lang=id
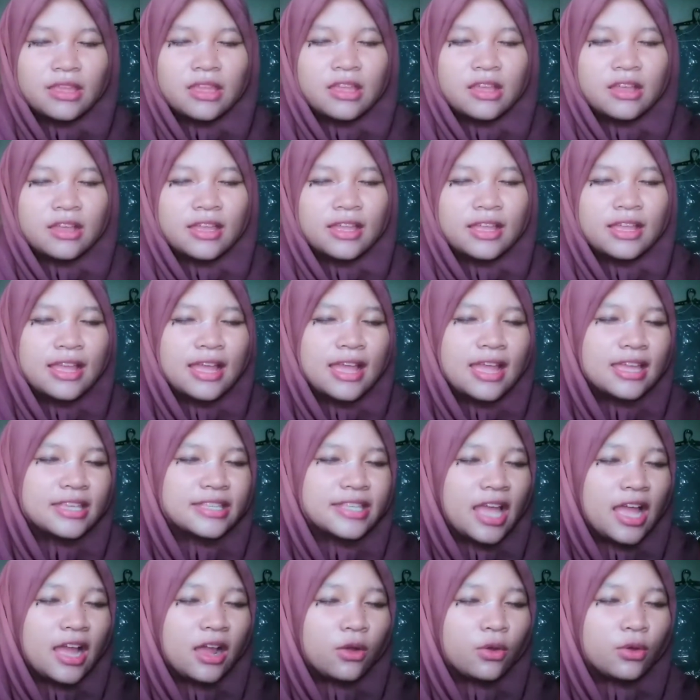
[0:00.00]
Oke ya okay guys,
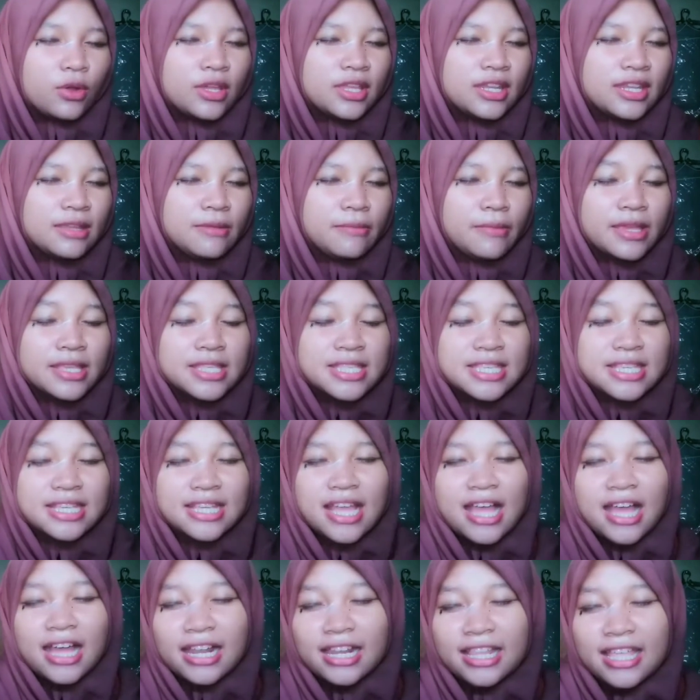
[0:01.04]
aku ini masih
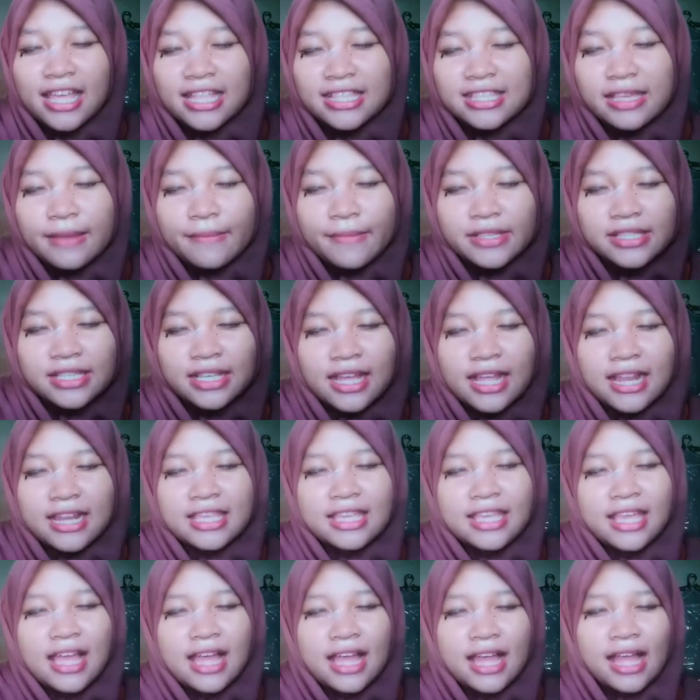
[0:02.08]
nggak ngeliat sama sekali
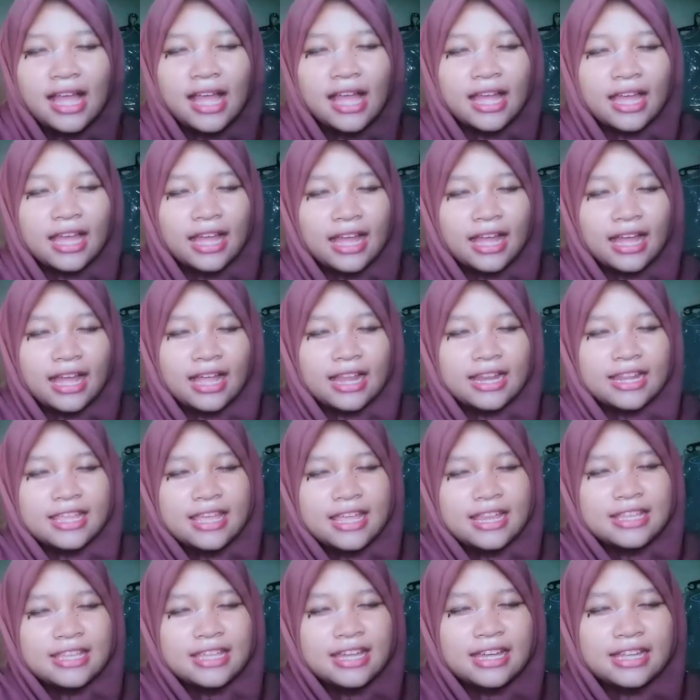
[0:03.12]
ya.
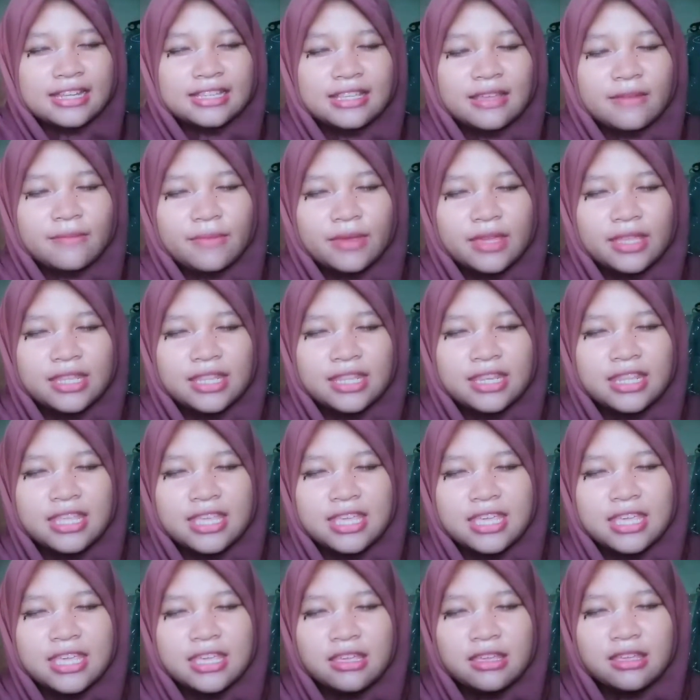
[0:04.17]
Kalian jangan sampai ini
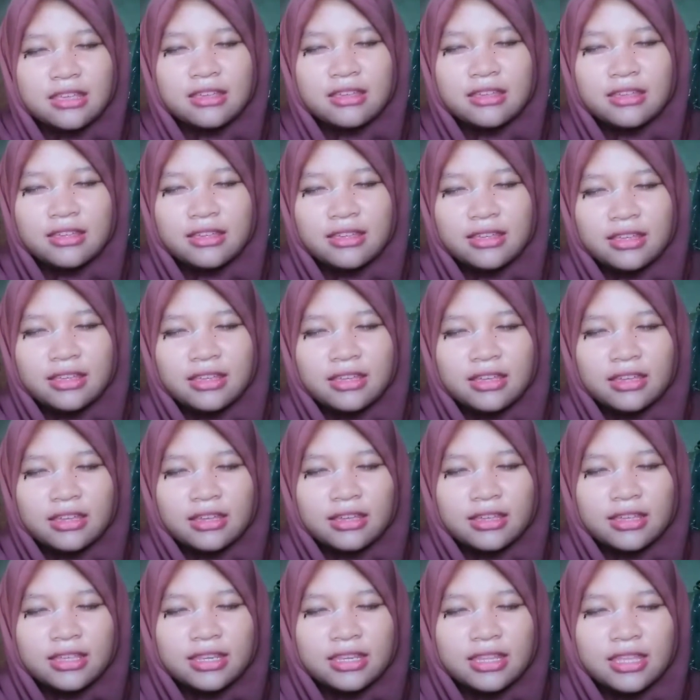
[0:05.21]
nih.
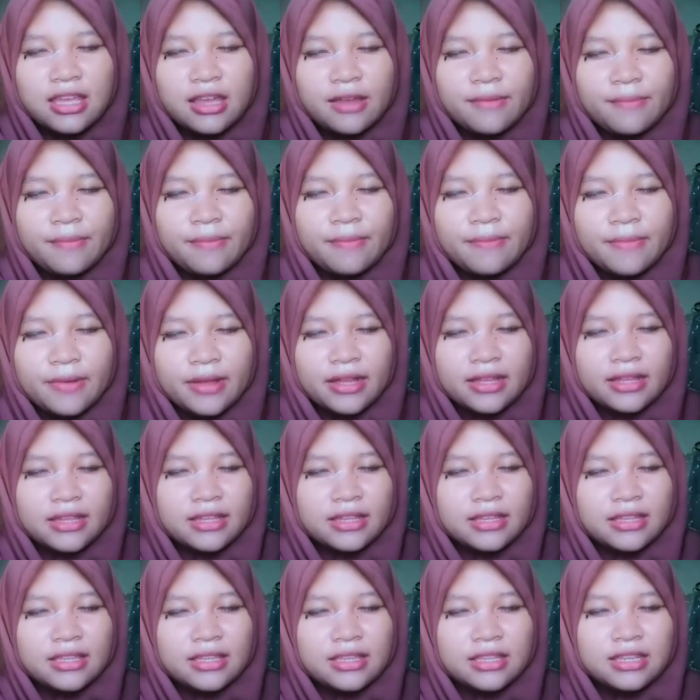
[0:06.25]
Ini apa?
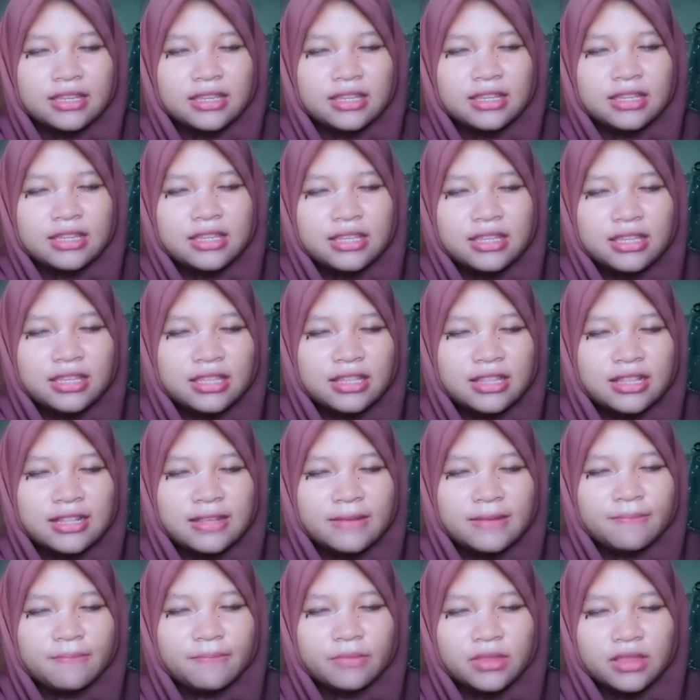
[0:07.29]
Ini
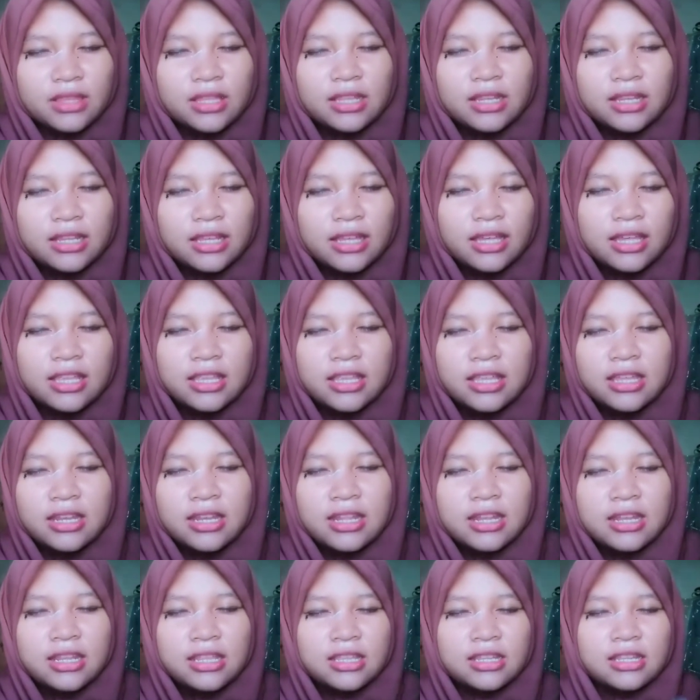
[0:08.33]
lip rutin kayaknya
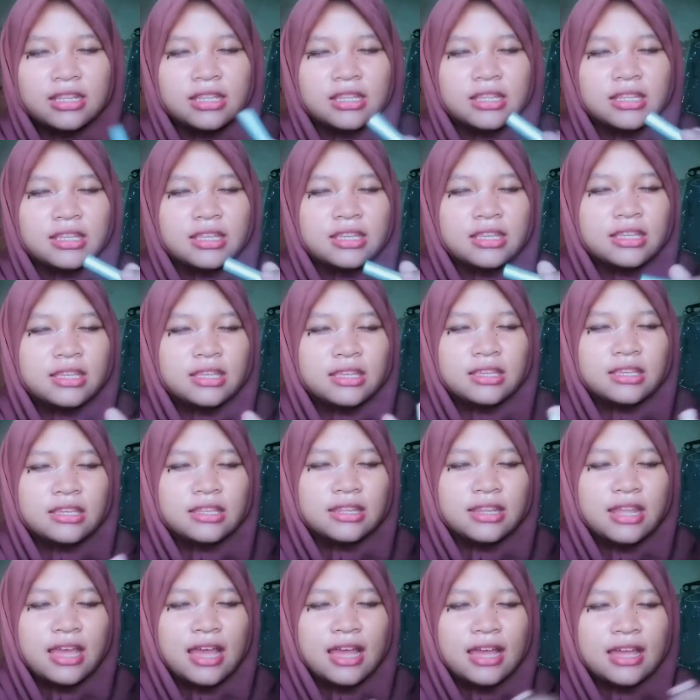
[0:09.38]
dan ini
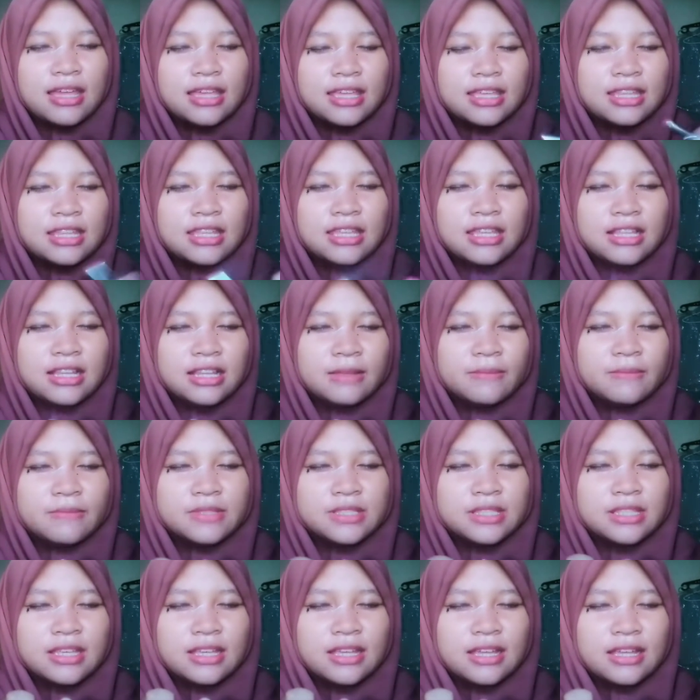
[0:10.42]
nah ini lipstick